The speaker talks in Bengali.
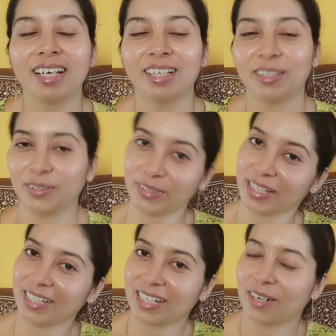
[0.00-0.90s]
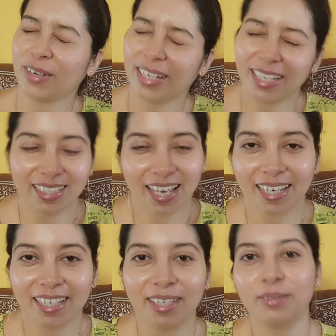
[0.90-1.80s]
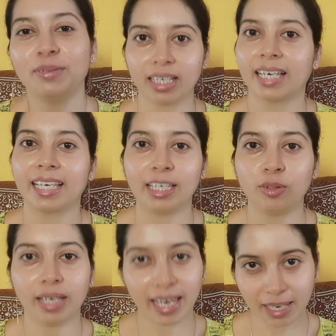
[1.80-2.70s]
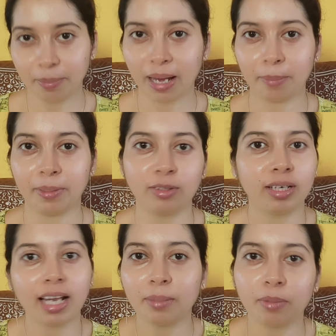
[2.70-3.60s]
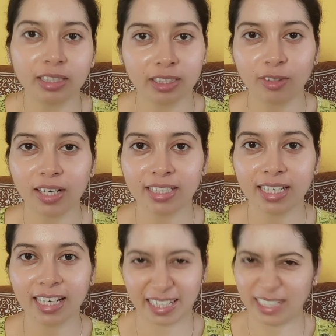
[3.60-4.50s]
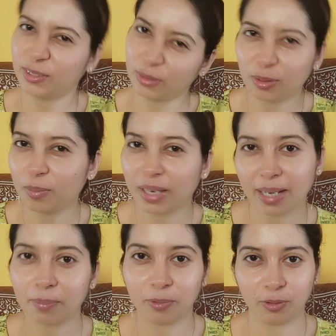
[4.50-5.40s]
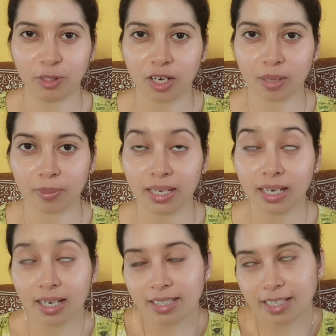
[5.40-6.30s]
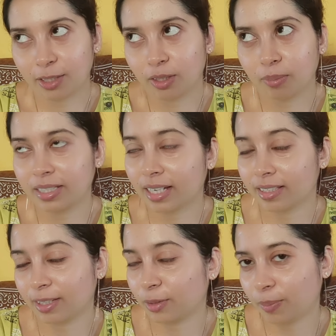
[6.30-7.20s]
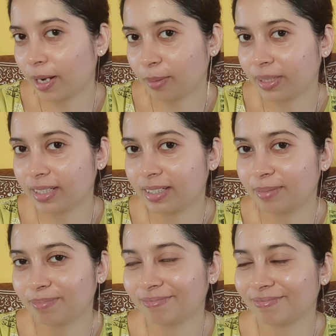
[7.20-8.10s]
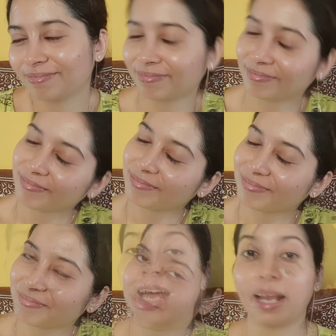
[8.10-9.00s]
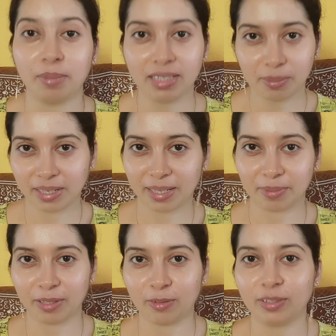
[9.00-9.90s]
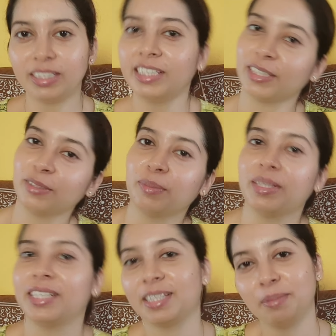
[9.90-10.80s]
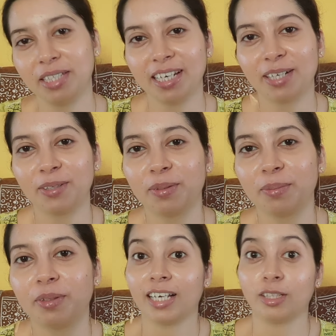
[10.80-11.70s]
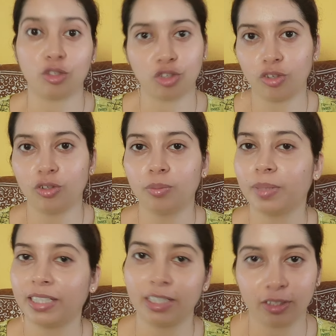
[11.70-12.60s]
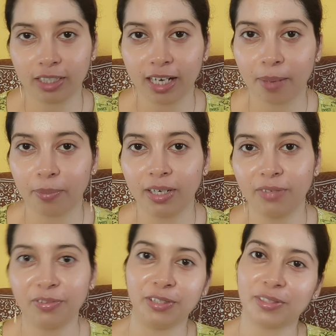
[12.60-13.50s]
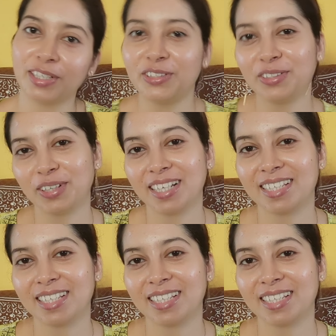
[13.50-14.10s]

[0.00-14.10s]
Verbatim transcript: তো তাদেরকে অনেক থ্যাংক ইউ কিন্তু এইভাবে তো আর আনবক্সিং করা যায় না একটু তো মেকআপ করতে হবে যেহেতু আমি স্বাস্থ্য খুব ভালোবাসি আর আমি যে মেকআপটা করছি সেটা তোমাদের সাথে আমি শেয়ার করবো তো চলো বেশি কথা না বলে ভিডিওটা শুরু করা